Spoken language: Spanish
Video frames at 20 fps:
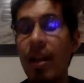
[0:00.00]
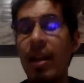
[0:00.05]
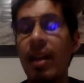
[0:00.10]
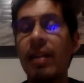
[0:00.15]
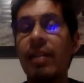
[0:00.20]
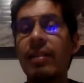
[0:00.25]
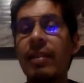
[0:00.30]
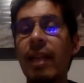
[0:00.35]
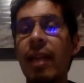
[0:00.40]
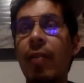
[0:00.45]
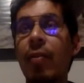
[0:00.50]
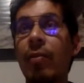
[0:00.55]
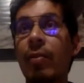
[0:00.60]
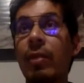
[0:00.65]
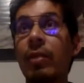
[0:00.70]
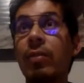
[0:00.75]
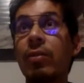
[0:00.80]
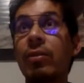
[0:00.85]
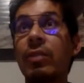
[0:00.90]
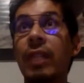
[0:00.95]
este
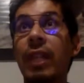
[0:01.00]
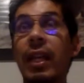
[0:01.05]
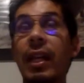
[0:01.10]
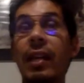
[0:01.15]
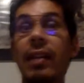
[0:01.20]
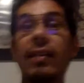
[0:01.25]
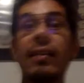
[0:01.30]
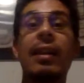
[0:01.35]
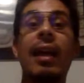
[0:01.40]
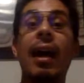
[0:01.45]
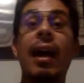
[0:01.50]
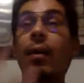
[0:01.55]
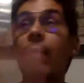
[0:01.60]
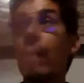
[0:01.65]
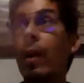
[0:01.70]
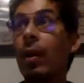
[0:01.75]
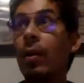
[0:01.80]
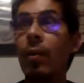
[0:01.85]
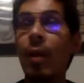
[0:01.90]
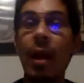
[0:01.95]
argumento esté de
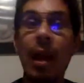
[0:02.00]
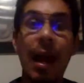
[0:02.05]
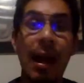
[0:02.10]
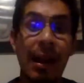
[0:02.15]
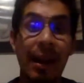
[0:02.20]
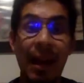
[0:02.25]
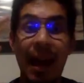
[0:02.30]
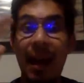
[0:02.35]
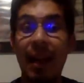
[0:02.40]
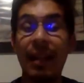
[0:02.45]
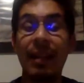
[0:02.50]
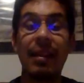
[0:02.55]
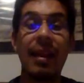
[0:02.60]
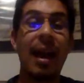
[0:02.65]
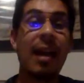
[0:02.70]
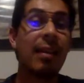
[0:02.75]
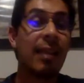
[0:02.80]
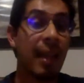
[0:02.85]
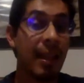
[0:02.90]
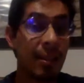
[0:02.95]
acuerdo a la
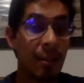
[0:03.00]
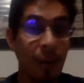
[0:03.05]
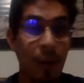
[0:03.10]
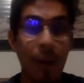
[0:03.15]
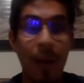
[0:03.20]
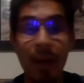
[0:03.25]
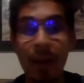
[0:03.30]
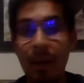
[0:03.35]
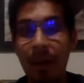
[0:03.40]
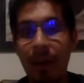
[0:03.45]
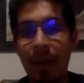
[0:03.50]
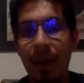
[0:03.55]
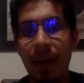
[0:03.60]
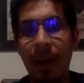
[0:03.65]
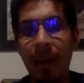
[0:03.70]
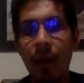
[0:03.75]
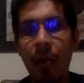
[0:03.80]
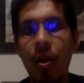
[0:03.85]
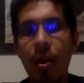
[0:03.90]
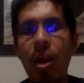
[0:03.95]
realidad, eso lo hace
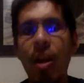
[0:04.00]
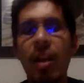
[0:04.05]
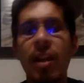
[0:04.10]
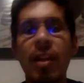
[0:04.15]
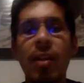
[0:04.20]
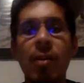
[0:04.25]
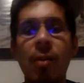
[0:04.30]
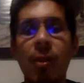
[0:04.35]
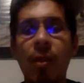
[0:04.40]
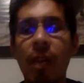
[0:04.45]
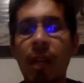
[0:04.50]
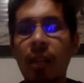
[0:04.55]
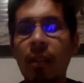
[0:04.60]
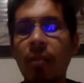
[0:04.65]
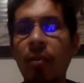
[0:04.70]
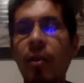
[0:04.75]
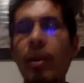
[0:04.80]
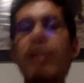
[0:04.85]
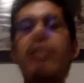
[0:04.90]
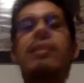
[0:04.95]
verdadero, y
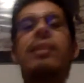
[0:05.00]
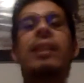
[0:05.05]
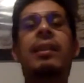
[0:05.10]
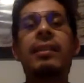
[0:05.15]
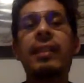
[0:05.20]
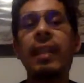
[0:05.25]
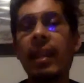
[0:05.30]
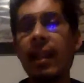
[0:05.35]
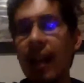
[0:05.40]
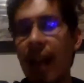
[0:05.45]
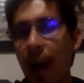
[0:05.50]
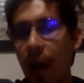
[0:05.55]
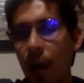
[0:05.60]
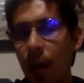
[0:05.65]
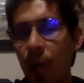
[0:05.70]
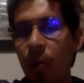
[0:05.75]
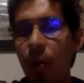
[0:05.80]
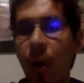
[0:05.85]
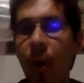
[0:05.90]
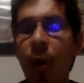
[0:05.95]
correcto es que tenga
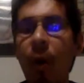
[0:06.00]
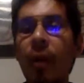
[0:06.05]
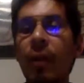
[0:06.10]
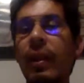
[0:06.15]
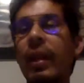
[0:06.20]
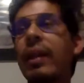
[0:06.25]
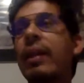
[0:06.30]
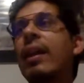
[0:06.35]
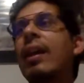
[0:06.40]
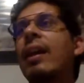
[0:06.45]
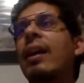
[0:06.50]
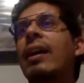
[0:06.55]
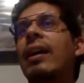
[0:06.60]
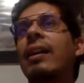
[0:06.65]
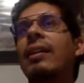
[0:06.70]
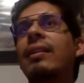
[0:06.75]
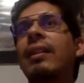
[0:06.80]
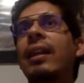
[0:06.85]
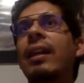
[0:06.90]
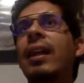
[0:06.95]
un orden,
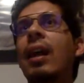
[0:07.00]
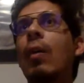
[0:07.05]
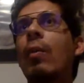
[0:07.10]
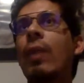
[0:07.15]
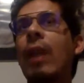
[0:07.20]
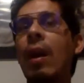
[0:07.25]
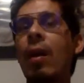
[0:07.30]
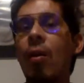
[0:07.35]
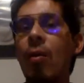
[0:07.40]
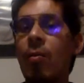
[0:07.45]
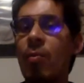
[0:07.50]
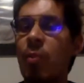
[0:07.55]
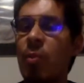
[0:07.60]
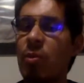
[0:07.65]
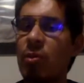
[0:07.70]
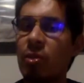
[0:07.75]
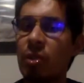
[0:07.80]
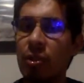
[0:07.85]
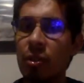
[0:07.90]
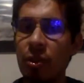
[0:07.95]
que tenga una
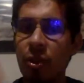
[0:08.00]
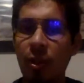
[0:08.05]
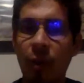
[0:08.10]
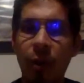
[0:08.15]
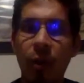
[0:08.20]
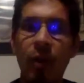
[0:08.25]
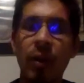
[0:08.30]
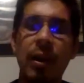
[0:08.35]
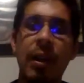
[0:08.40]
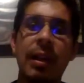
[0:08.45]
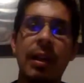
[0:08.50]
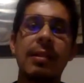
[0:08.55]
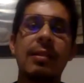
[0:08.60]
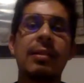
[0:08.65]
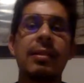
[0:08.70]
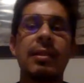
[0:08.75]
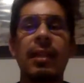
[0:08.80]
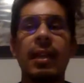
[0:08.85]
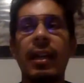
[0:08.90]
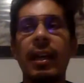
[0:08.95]
composición, posición
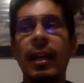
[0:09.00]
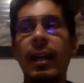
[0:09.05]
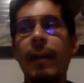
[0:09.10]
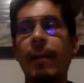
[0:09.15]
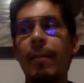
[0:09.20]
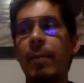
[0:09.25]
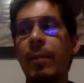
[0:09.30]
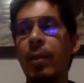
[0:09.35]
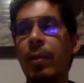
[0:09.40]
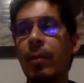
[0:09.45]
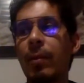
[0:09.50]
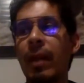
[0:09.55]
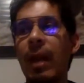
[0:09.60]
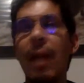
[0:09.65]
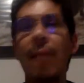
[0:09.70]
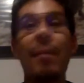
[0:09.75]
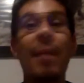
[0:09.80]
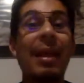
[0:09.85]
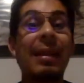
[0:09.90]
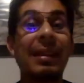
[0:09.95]
este,
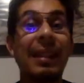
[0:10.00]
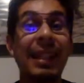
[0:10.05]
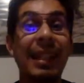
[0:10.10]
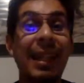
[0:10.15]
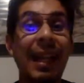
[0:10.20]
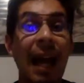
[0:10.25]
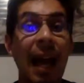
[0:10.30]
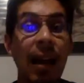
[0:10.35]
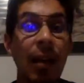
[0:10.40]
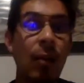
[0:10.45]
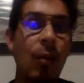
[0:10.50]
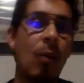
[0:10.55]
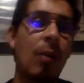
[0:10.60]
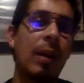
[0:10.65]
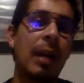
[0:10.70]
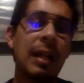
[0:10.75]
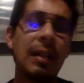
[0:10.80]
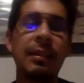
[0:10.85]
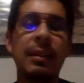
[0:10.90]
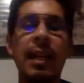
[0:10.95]
gramatical
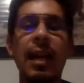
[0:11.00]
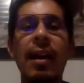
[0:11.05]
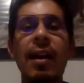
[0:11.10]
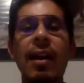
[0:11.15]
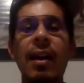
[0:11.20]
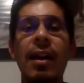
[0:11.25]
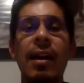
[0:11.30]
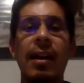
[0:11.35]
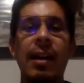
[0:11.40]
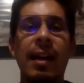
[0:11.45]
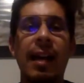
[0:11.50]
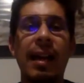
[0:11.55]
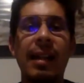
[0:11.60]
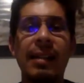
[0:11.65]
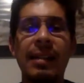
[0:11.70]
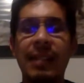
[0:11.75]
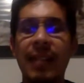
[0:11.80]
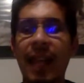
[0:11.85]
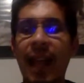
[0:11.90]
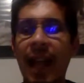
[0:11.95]
correcta que
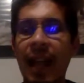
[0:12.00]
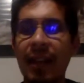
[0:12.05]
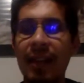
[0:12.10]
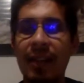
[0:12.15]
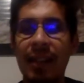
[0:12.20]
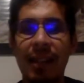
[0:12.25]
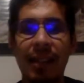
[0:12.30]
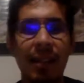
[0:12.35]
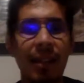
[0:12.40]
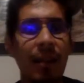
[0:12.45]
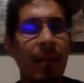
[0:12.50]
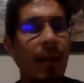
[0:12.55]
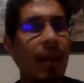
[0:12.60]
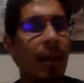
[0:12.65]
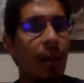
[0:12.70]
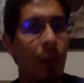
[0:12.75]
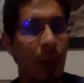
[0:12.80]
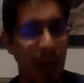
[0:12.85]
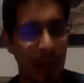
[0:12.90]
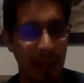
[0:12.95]
sea entendible y
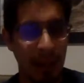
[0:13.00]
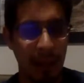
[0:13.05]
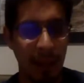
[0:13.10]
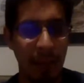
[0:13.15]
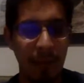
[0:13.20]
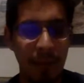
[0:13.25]
coherente,